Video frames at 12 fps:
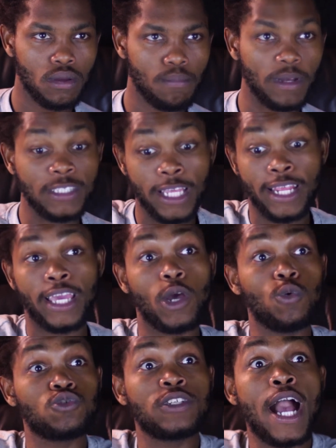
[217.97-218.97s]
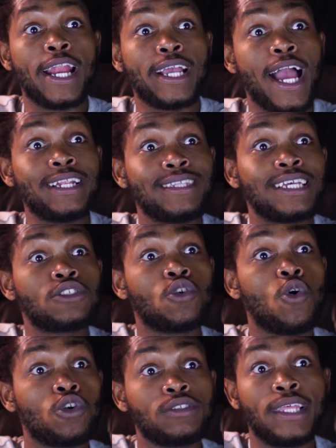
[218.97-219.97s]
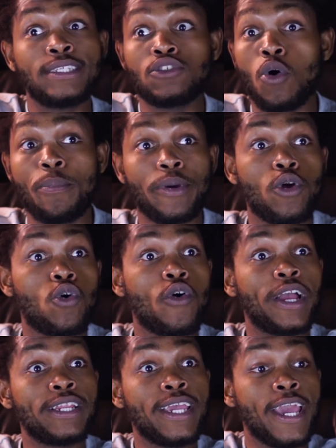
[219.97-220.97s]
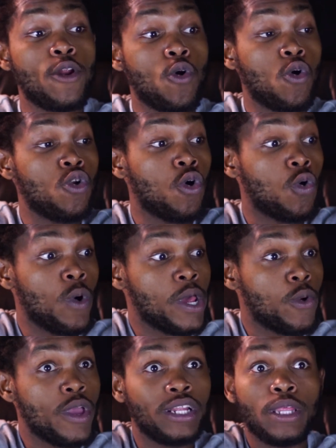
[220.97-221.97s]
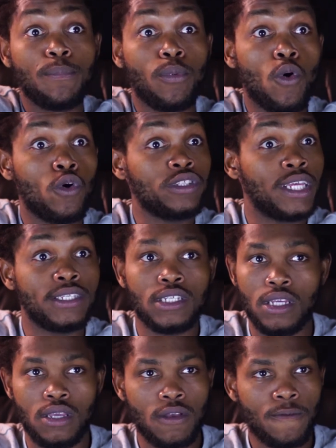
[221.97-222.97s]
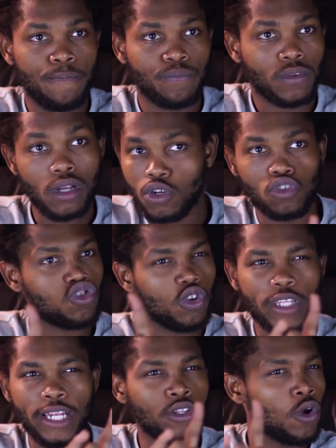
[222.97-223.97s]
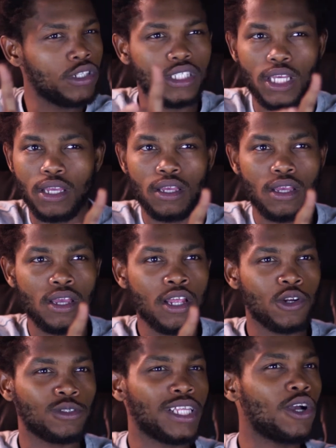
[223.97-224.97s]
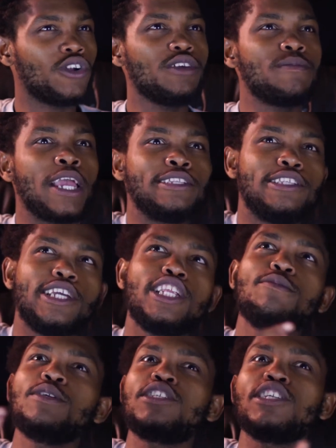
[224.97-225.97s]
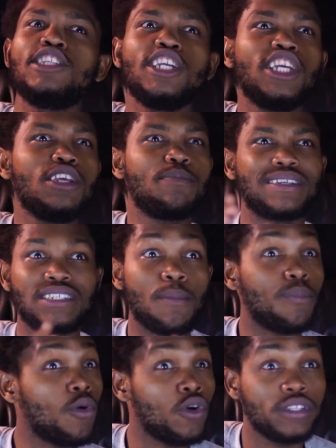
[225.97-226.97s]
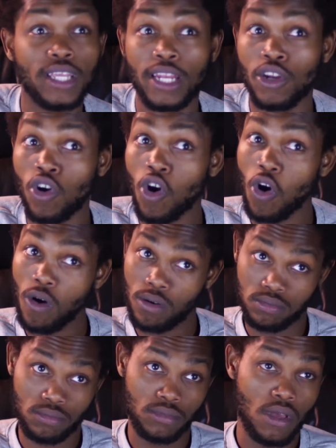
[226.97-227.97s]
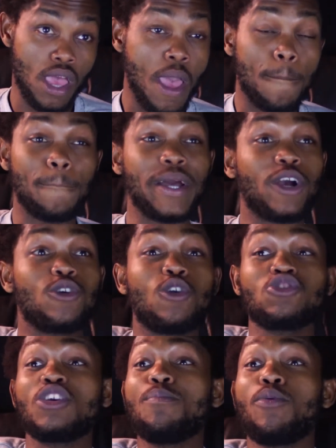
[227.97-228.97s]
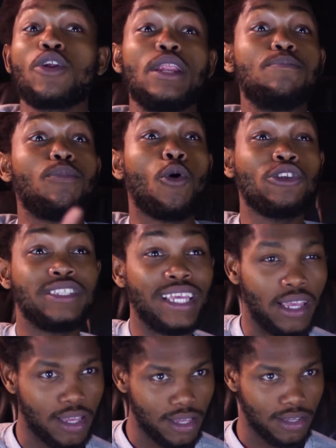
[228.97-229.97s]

Me tienen que juzgar en altas cortes, copero con el guero, con lo cuero y el deporte, G. No soy del norte. No tengo ni mi ID, ni mi CD, ni pasaporte, no. Me conocen por el porte.